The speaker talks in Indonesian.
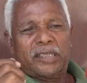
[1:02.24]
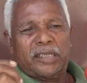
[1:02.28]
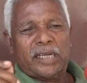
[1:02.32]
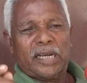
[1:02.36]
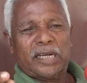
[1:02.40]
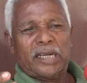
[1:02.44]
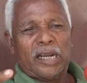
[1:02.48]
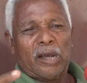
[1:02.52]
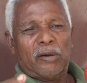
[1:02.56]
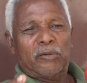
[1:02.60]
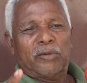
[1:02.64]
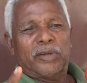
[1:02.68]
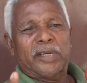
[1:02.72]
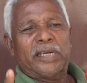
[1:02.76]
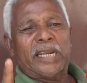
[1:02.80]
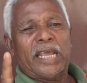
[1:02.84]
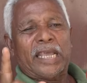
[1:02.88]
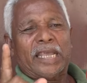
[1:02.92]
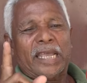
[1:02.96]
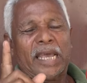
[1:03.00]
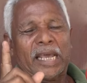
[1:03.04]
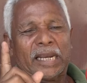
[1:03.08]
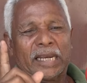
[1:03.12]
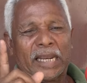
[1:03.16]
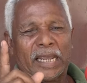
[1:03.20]
si dadang
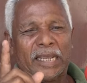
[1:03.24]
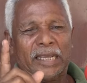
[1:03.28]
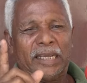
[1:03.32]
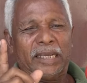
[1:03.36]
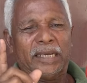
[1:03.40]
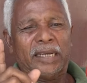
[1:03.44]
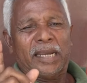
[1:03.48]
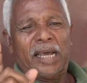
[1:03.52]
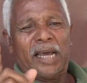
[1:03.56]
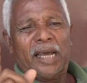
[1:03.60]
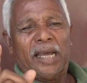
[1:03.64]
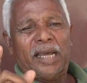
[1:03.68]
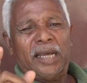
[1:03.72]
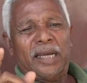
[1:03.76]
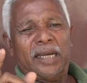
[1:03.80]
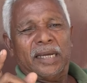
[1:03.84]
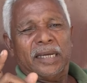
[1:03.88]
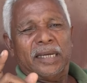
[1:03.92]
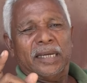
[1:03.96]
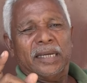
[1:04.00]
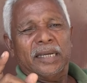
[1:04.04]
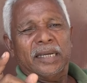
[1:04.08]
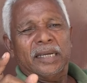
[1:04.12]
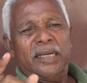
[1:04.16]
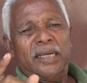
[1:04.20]
ida i haraida
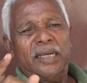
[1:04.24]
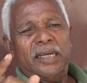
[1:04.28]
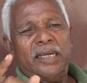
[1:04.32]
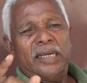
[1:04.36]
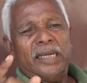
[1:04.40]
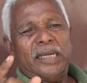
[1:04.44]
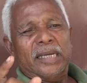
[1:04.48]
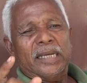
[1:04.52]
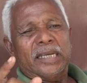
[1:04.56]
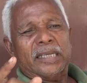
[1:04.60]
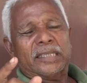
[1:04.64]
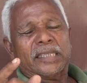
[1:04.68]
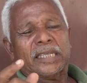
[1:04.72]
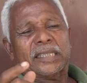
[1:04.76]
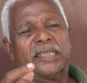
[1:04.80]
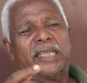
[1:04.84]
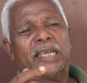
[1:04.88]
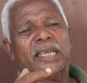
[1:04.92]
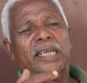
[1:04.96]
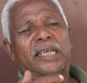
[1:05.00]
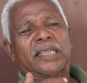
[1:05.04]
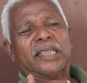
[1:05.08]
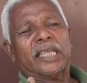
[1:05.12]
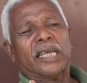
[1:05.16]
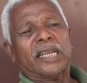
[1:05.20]
ita
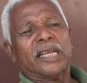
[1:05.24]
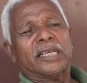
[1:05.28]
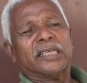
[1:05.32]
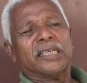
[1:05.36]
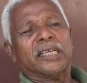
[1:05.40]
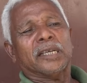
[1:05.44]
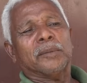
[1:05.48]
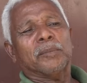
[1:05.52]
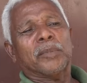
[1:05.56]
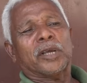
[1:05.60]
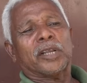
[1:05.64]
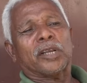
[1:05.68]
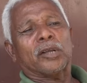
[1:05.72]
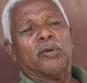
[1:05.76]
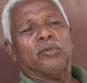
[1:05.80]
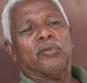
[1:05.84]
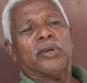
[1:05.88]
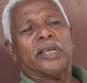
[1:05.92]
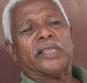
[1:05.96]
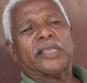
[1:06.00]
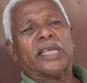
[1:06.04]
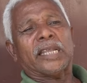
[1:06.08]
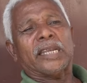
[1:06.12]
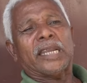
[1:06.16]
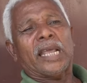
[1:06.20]
tem que tarasi que
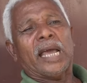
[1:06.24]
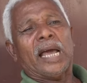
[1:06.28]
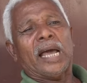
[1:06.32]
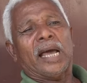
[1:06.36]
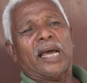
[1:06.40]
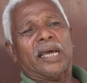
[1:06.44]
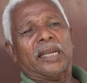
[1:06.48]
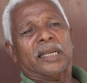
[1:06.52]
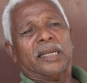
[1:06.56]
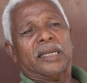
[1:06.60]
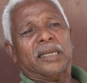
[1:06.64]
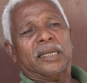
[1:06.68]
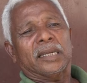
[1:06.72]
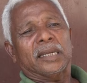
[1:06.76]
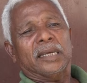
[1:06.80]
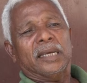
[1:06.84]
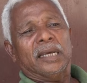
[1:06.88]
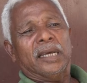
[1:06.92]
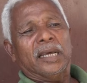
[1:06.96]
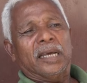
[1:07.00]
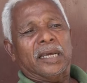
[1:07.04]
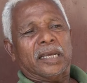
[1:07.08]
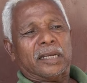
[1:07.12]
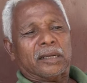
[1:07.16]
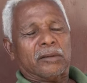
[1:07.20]
regula itane an
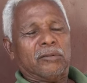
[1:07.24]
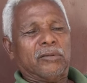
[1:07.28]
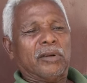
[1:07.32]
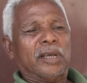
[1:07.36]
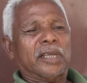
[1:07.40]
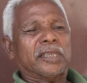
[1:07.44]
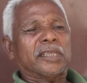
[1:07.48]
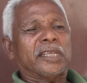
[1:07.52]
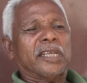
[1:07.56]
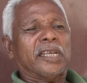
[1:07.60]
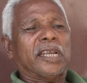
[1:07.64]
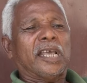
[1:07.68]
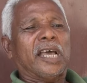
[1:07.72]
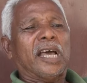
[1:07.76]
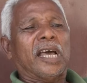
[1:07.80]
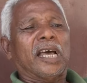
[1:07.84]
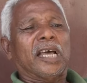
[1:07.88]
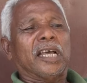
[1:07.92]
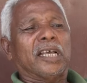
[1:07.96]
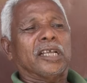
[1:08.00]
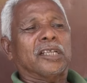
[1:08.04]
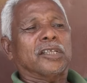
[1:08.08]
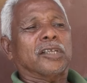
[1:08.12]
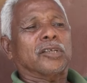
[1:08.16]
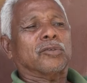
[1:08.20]
regula tene
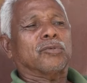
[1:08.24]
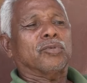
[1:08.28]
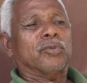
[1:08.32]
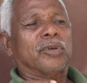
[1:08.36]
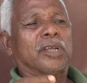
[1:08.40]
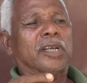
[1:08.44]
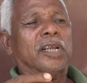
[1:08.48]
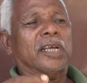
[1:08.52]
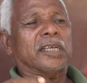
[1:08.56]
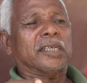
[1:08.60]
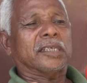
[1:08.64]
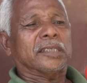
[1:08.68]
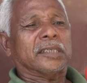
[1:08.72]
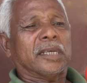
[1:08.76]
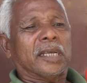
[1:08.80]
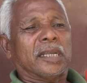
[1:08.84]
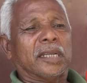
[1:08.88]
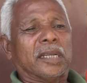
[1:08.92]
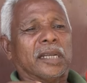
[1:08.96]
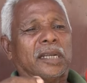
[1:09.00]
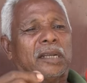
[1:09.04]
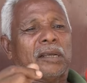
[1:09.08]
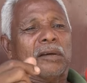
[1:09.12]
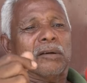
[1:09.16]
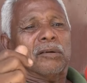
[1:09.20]
an ita tuir
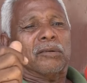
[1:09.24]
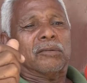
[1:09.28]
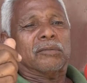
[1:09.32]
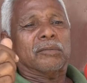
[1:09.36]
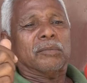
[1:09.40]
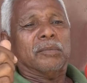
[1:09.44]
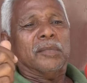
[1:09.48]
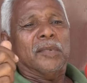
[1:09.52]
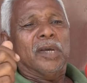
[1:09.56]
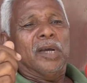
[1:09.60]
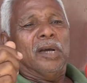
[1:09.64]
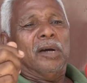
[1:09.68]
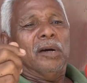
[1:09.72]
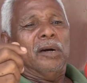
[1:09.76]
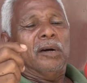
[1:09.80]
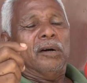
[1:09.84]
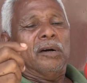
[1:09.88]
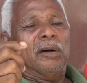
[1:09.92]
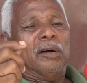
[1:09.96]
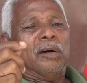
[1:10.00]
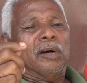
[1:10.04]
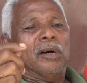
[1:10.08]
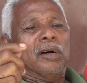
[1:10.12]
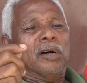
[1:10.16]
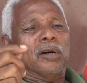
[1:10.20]
hanisanda dau
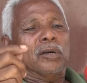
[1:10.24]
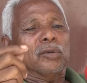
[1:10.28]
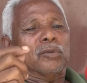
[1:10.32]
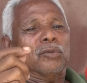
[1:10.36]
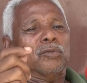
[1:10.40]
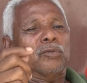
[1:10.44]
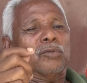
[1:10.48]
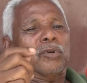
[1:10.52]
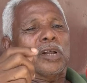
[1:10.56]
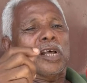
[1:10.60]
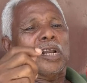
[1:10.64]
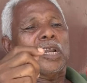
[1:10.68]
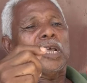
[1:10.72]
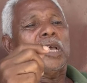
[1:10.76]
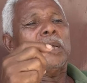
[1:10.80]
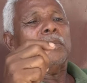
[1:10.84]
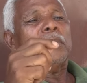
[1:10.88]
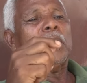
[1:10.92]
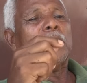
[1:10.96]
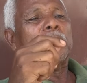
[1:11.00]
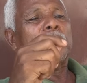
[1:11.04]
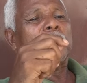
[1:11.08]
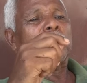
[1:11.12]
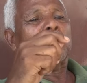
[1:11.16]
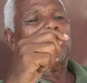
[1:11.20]
eh, nurar
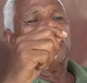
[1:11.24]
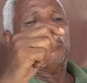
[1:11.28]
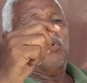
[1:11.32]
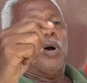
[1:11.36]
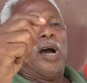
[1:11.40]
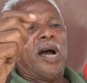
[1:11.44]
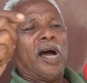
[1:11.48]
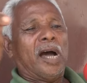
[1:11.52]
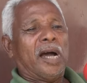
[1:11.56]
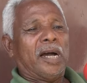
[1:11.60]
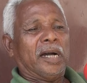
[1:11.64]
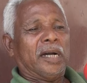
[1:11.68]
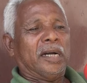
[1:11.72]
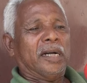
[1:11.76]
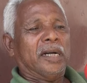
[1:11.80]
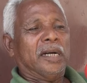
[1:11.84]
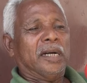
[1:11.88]
ema perjuang